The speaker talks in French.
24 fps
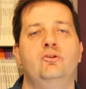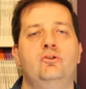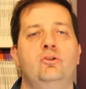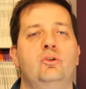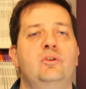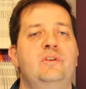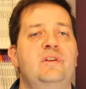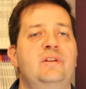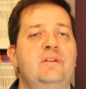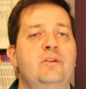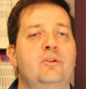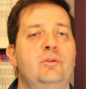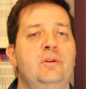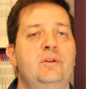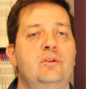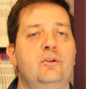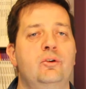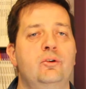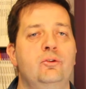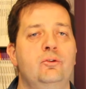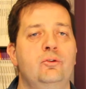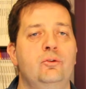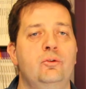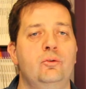Joe s'est ensuite
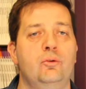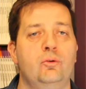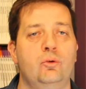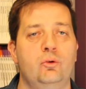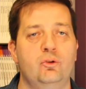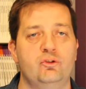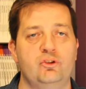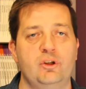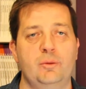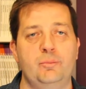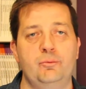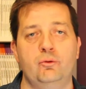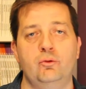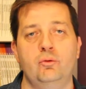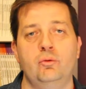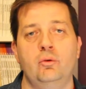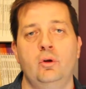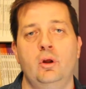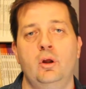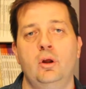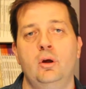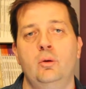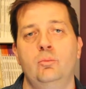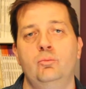rendu au
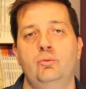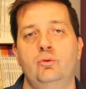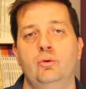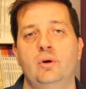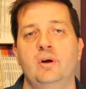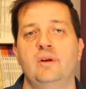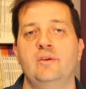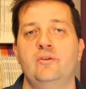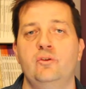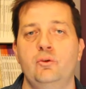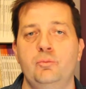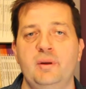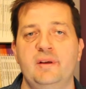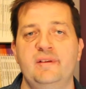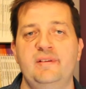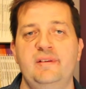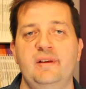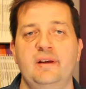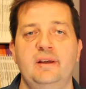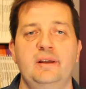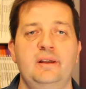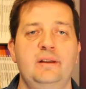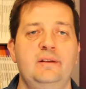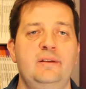Japon pour un super
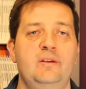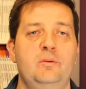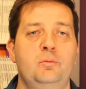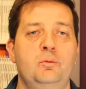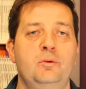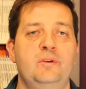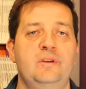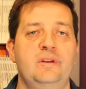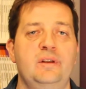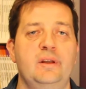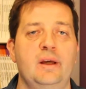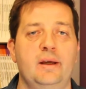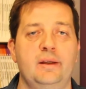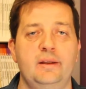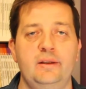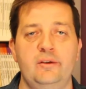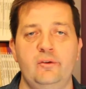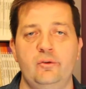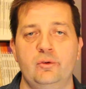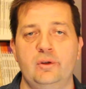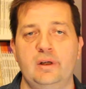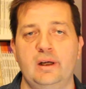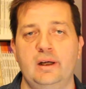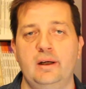série disputé à
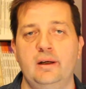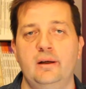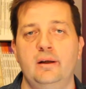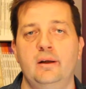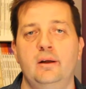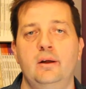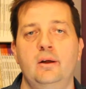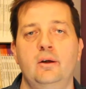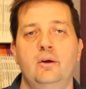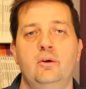Izuka